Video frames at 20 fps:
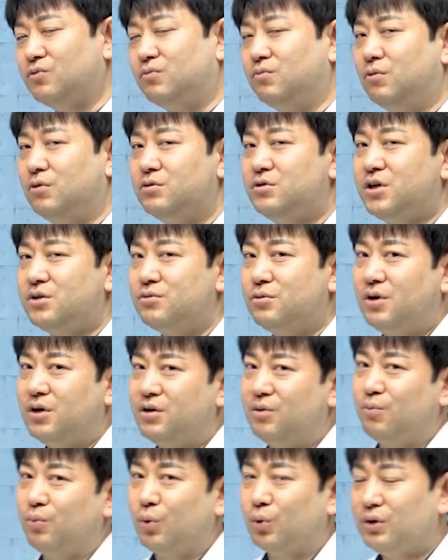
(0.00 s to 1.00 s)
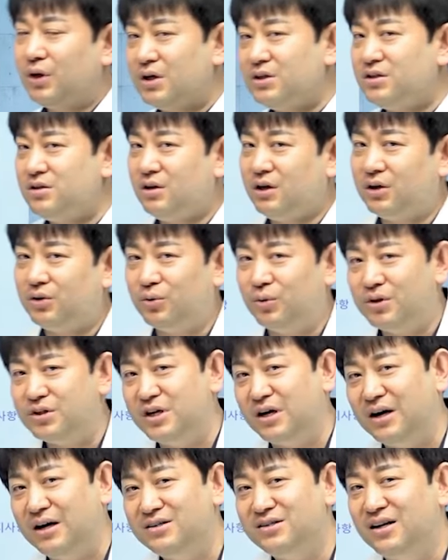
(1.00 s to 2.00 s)
군무원 최종 합격 못 하시는 게또
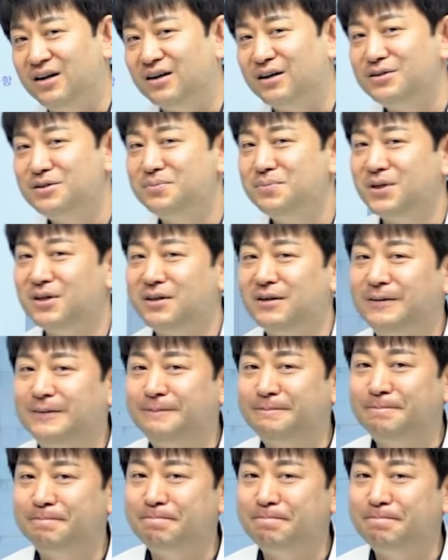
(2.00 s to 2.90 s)
이상하지 않겠습니까?